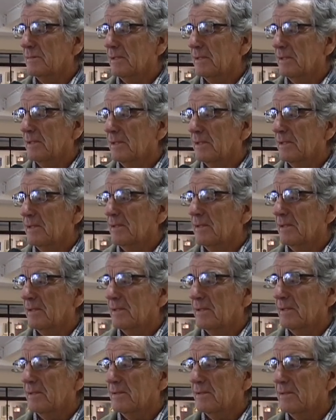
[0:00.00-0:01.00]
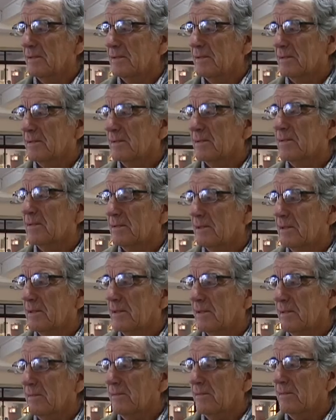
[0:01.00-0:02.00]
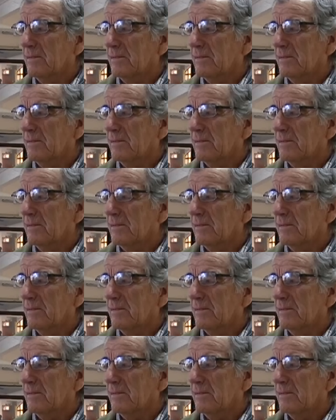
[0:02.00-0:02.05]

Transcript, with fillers: Es mucho más fácil la declaración de Sí.